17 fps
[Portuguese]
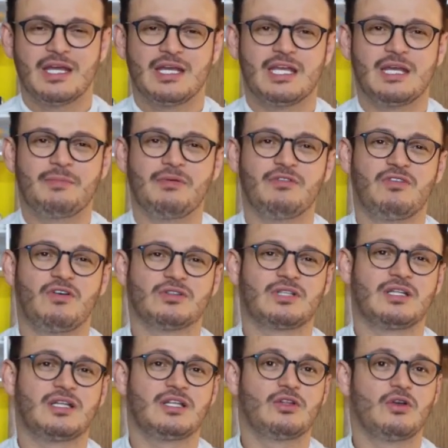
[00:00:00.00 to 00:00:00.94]
E por
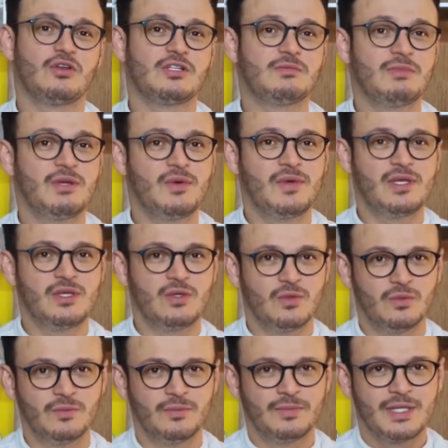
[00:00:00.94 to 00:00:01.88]
volta de
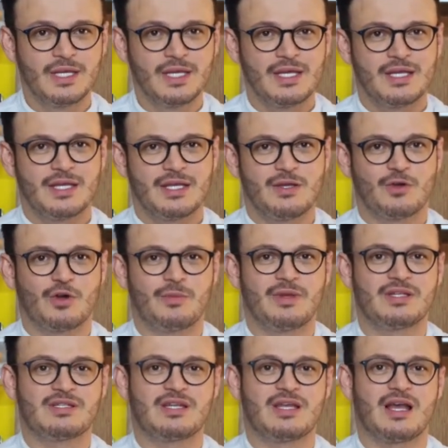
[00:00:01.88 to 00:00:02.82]
2001 eu
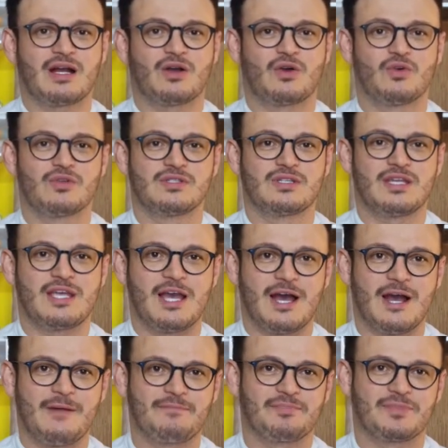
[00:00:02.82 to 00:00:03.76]
comecei a
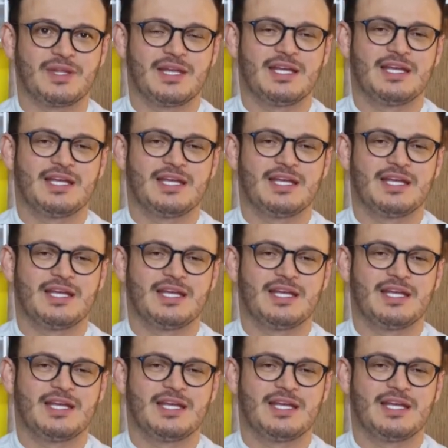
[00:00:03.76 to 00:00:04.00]
cozinhar